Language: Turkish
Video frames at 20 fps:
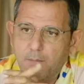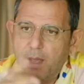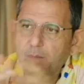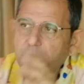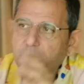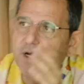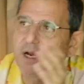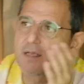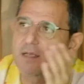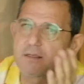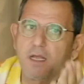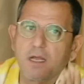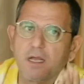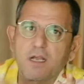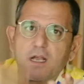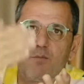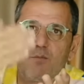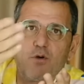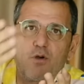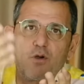ben biraz
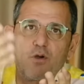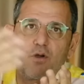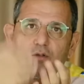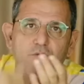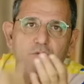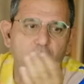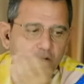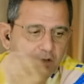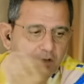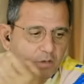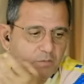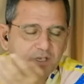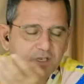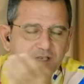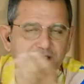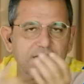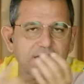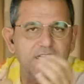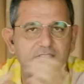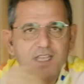daha kamuoyu önünde olduğum
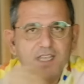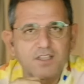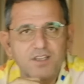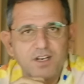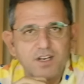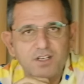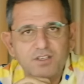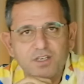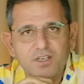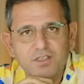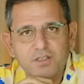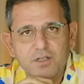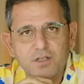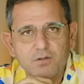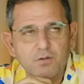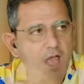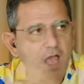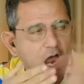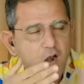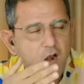için ses getireceğini
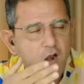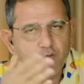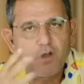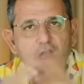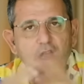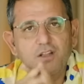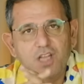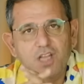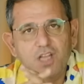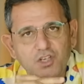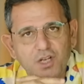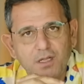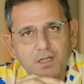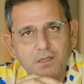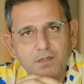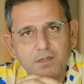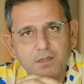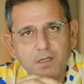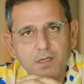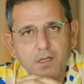sanıyorum. Erdoğan'ın da
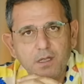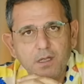çalındı.